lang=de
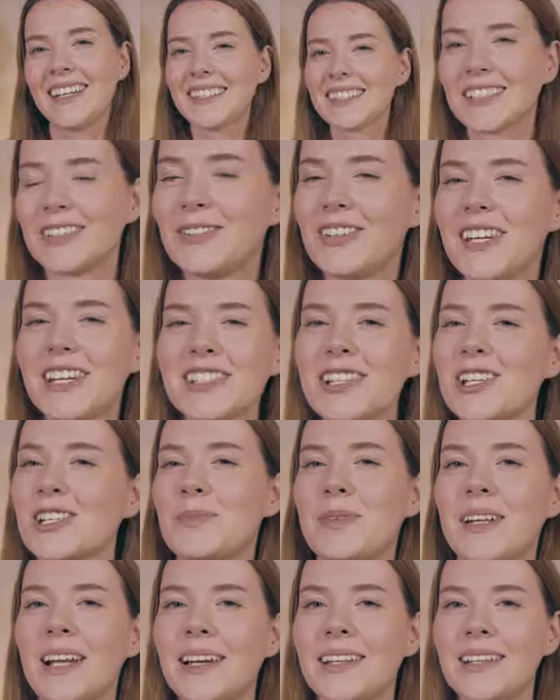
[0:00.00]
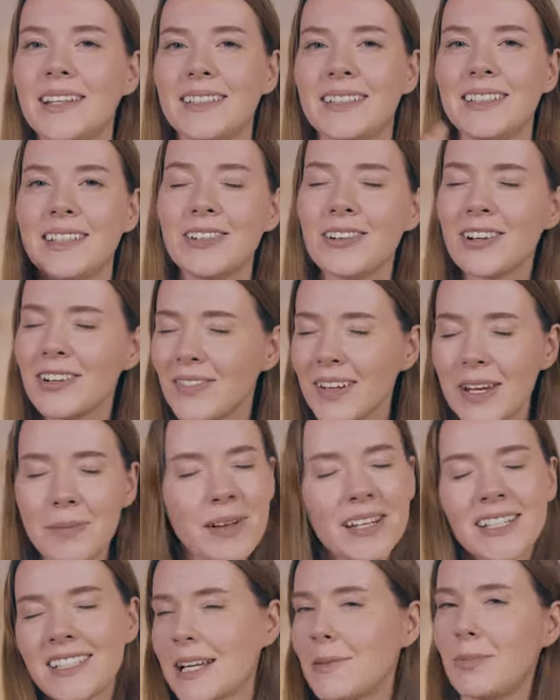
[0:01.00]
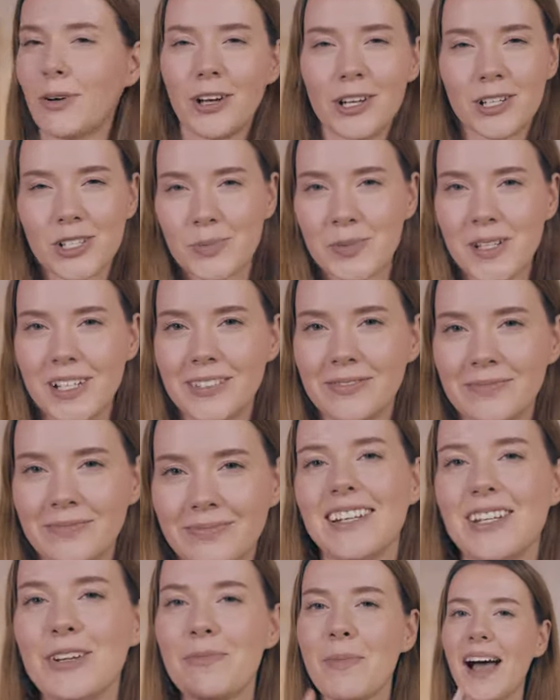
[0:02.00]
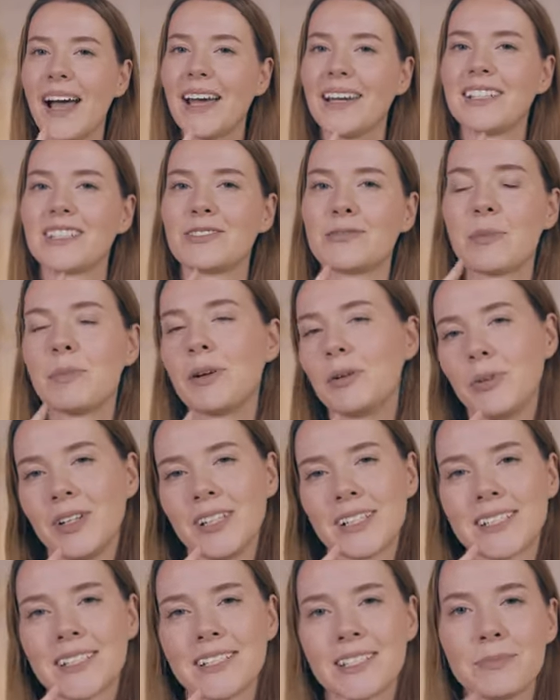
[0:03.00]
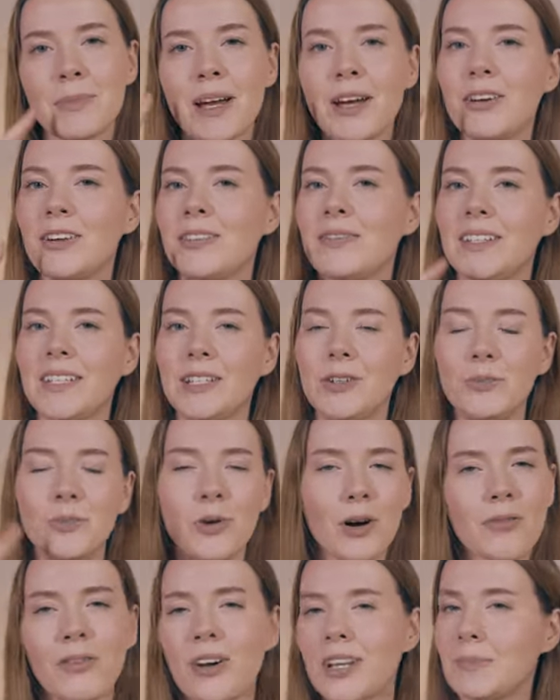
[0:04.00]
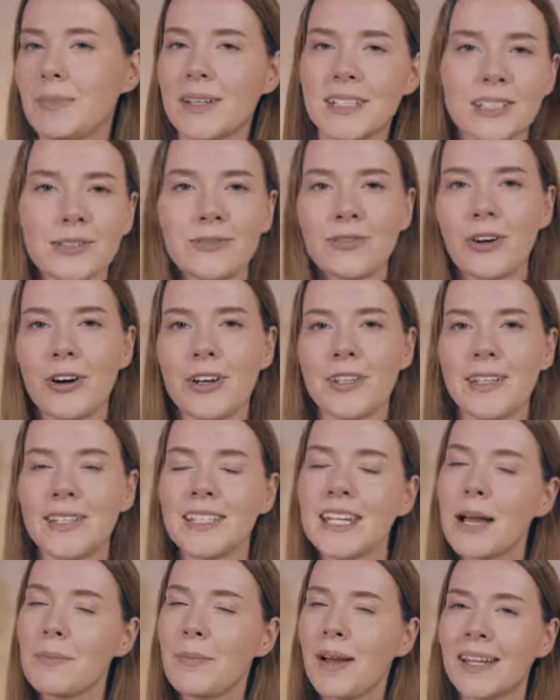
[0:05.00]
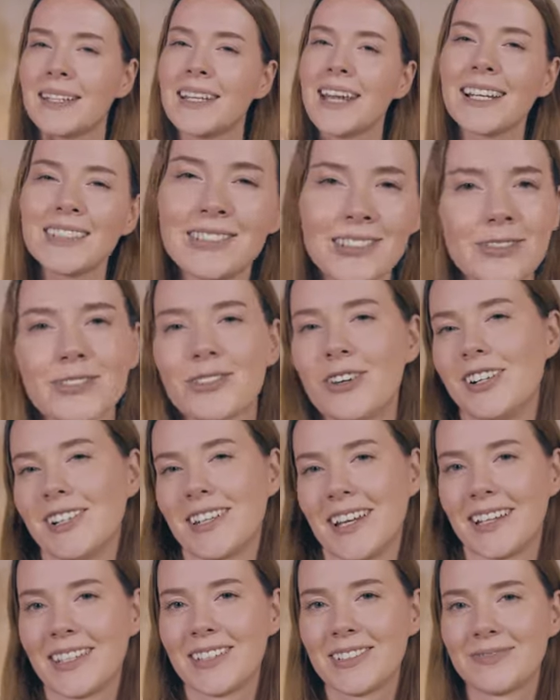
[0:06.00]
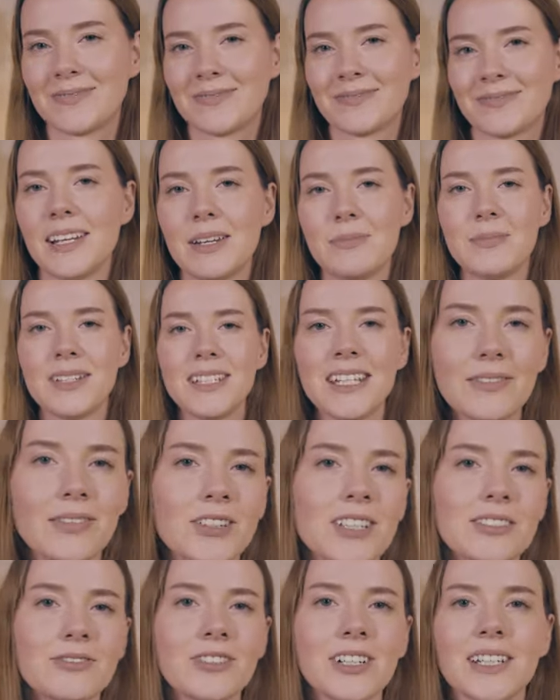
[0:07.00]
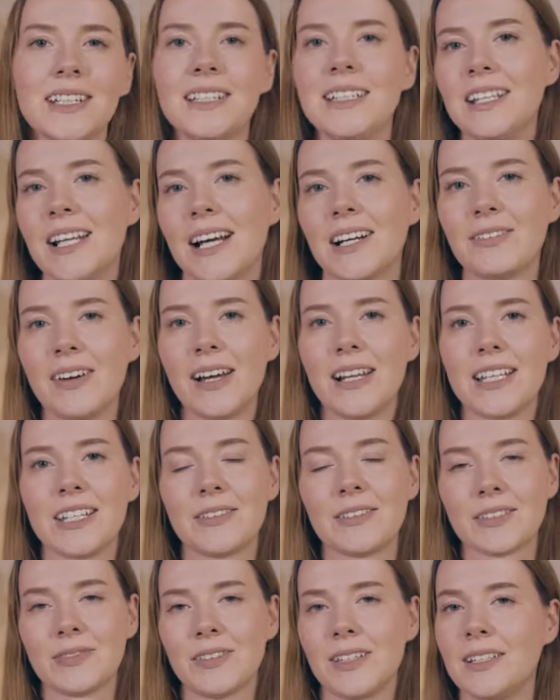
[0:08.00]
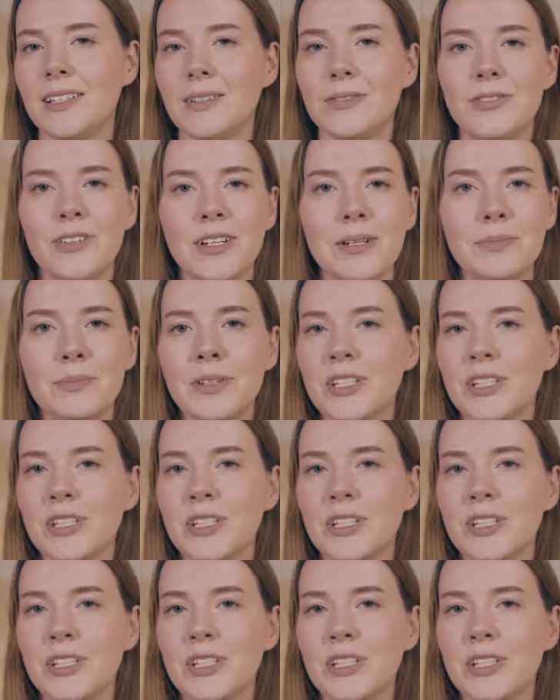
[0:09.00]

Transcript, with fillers: sind vier SchauspielerInnen, die irgendwie immer dieselbe Rolle spielen. Nummer 1, Rebel Wilson ist immer irgendwie die humorvolle beste Freundin, die aber ein Herz aus Gold hat. Mit ihr wird es wirklich nie langweilig, was wir in den Filmen